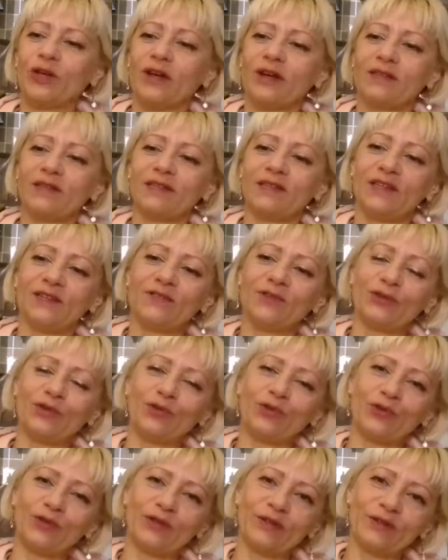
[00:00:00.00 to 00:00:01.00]
красное
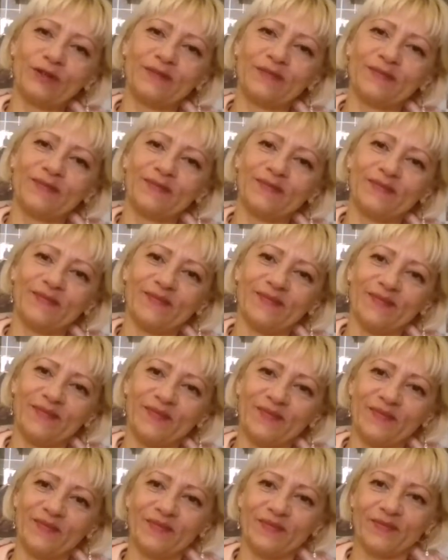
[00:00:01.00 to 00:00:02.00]
вино,
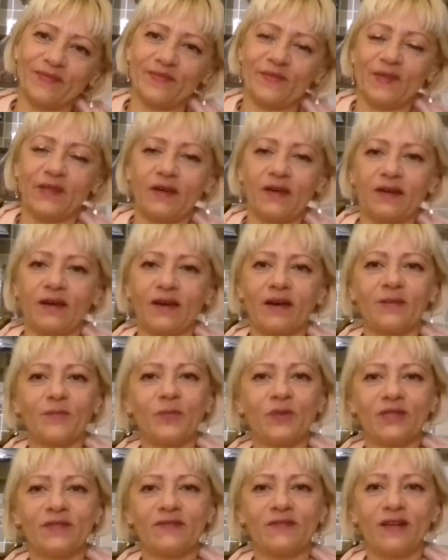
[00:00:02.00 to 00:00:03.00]
я
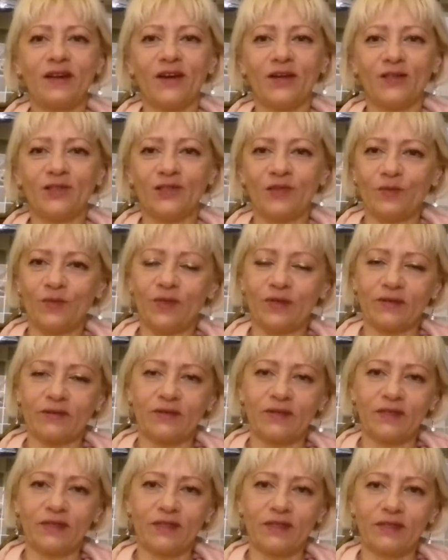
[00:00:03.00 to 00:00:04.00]
позволяю себе
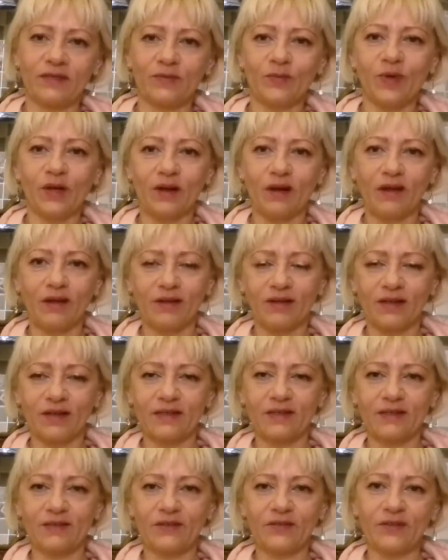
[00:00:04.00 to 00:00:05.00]
в день бокал
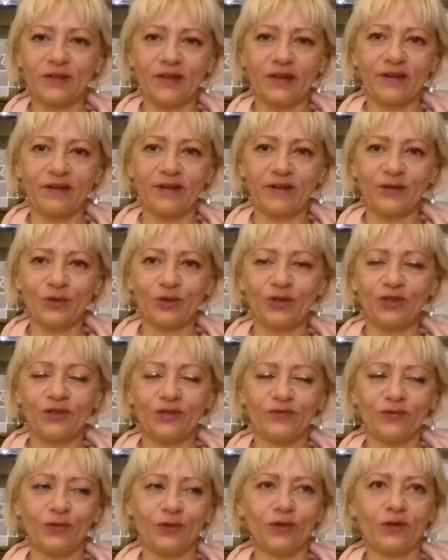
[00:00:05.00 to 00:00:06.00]
красного вина, я очень
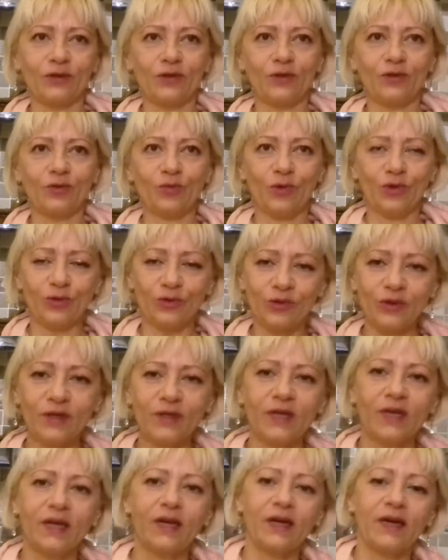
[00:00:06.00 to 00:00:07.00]
его люблю.
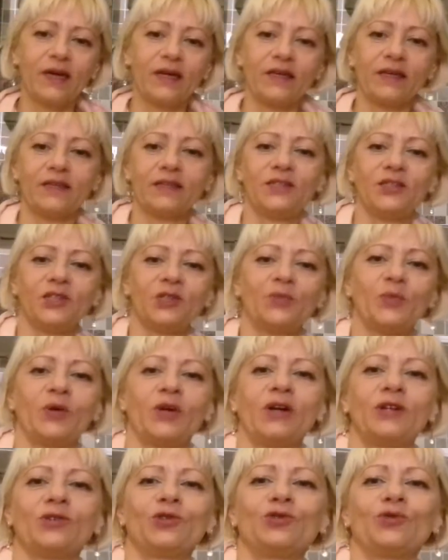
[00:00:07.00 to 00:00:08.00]
Я сейчас
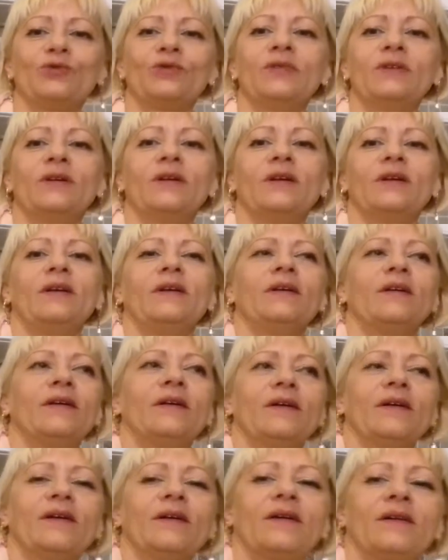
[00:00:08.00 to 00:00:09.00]
покажу,
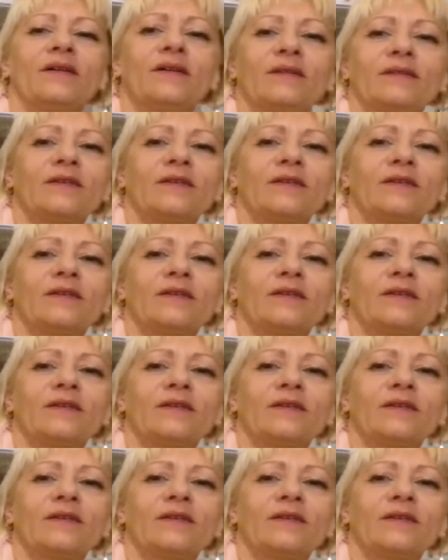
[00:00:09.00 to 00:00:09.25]
э,